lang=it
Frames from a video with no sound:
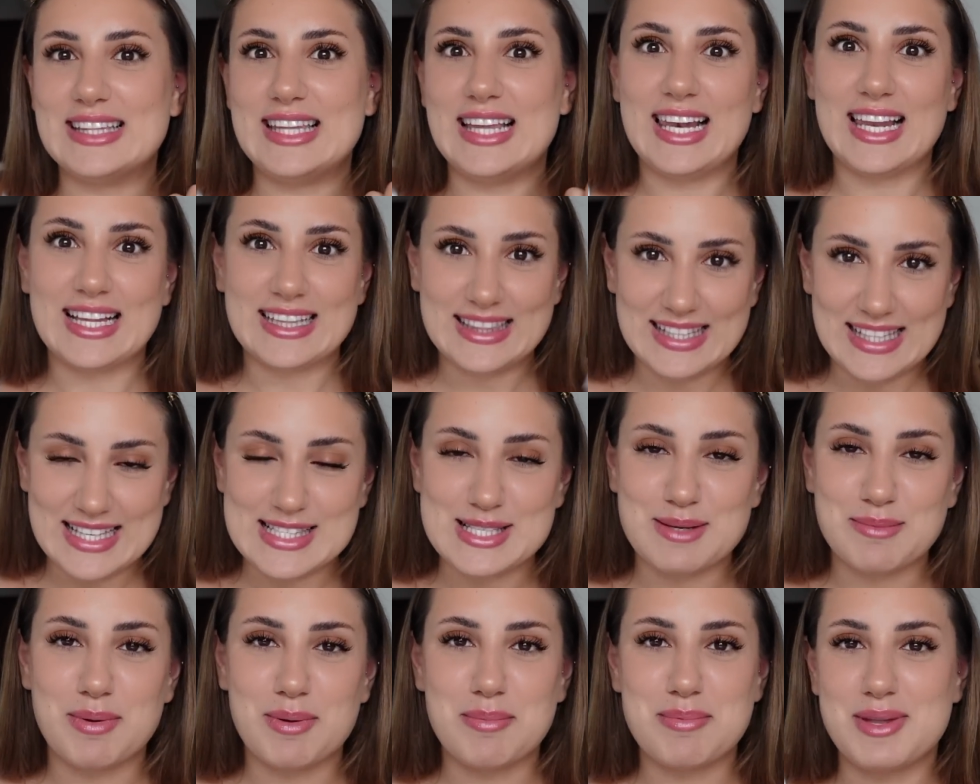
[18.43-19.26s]

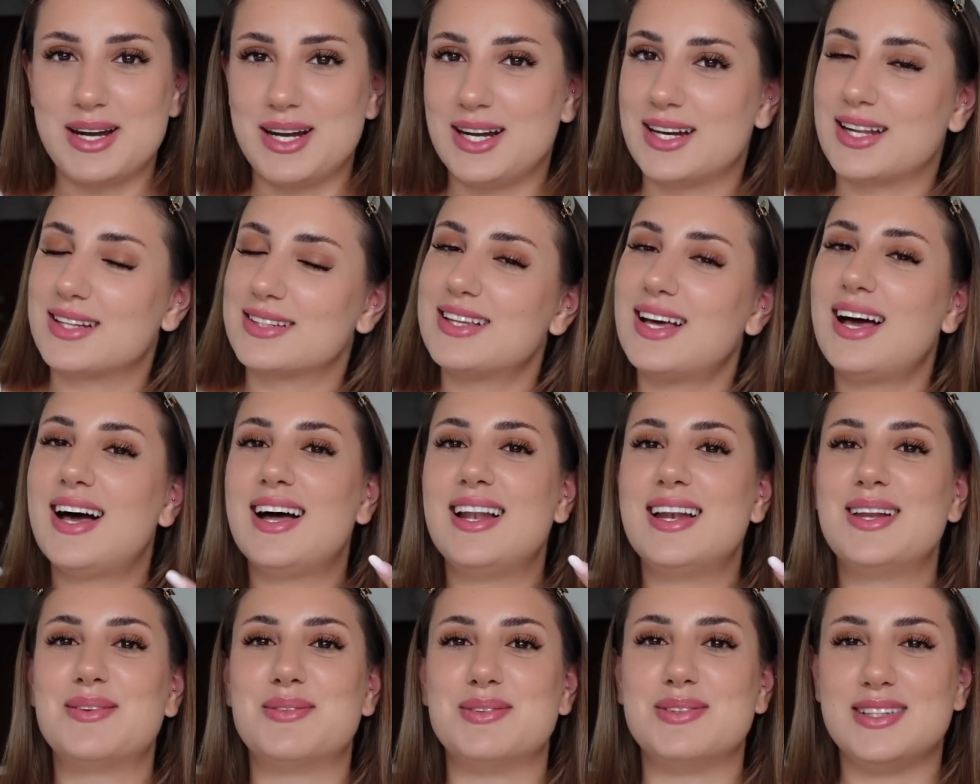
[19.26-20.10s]
dell'attesa poi per il
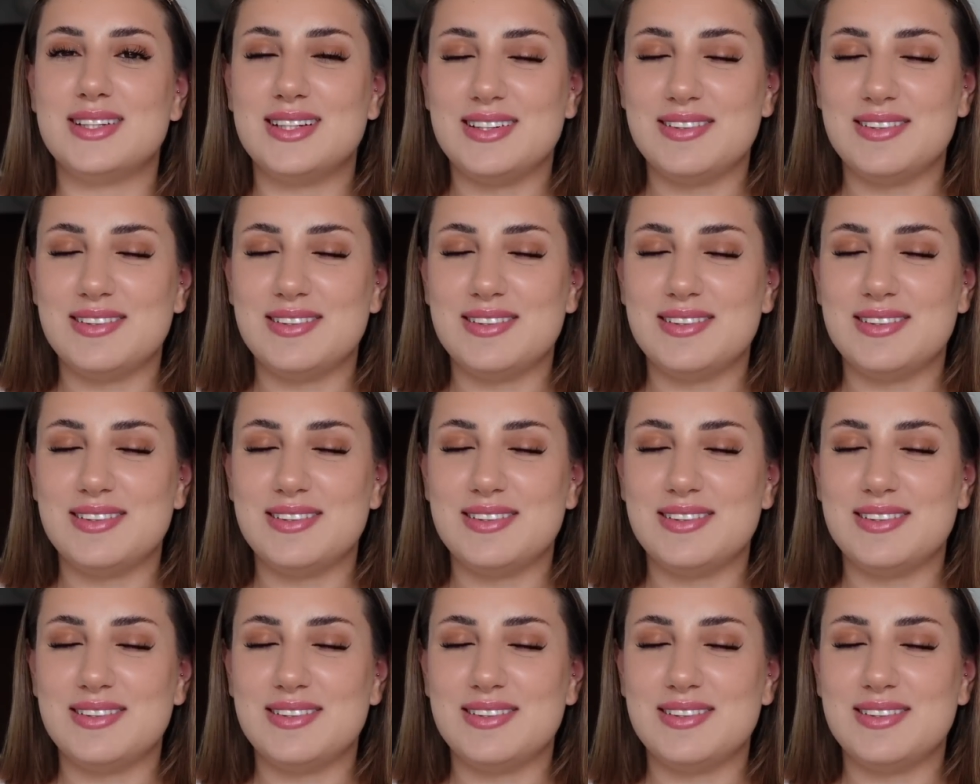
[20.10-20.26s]
Natale, quindi